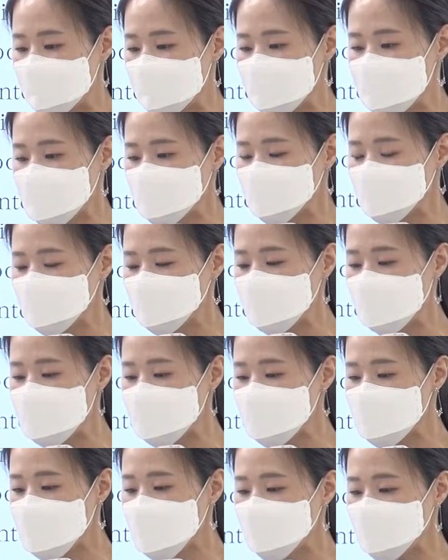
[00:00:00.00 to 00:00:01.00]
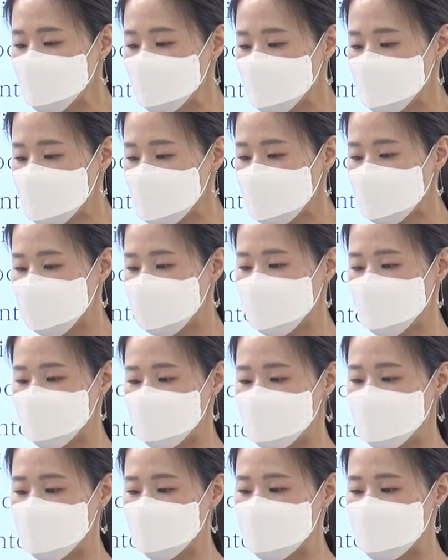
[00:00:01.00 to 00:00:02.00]
식품의
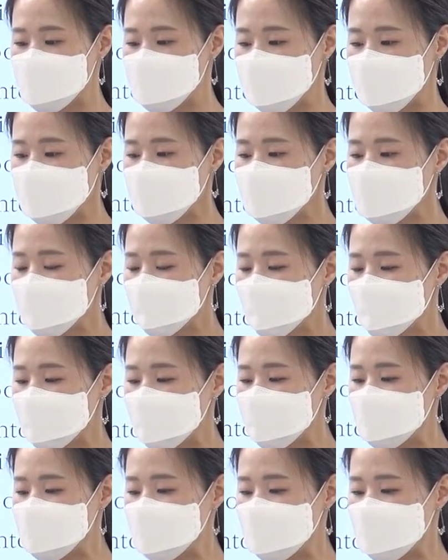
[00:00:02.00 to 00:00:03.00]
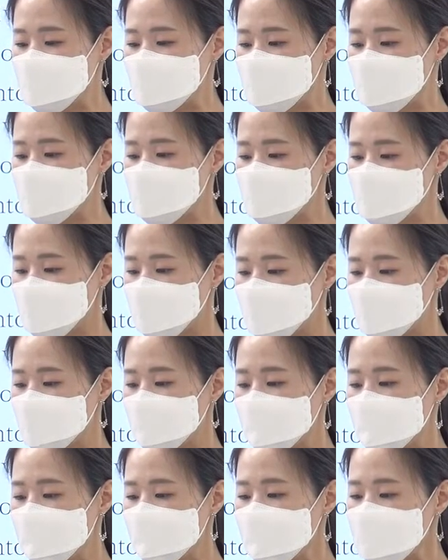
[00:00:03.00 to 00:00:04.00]
섭취였죠. intake is essential.
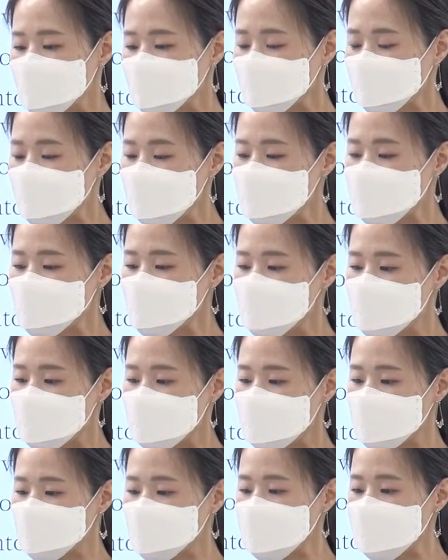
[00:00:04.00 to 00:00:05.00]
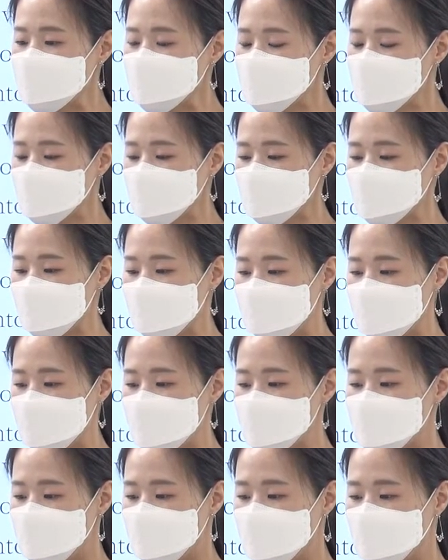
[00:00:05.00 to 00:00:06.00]
식품의 섭취는 필수적입니다.
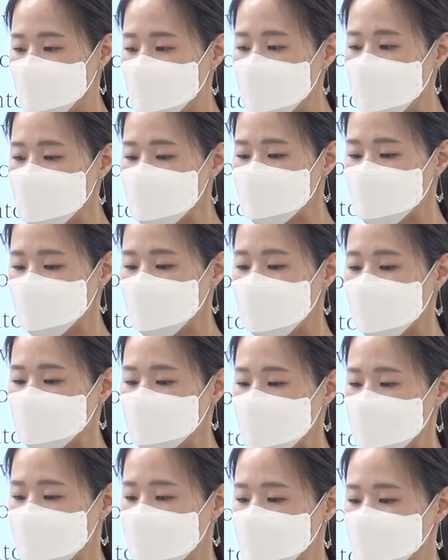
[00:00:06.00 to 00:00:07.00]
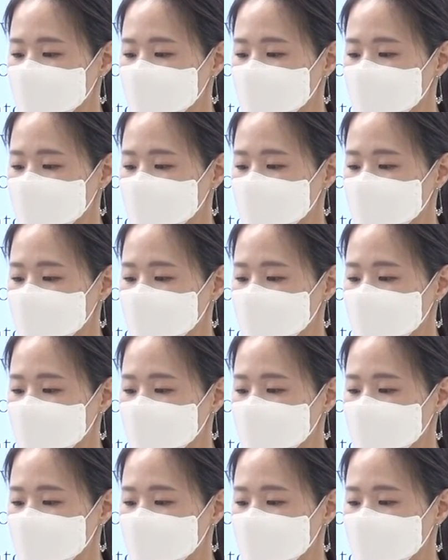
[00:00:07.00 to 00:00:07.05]
정말 중요합니다.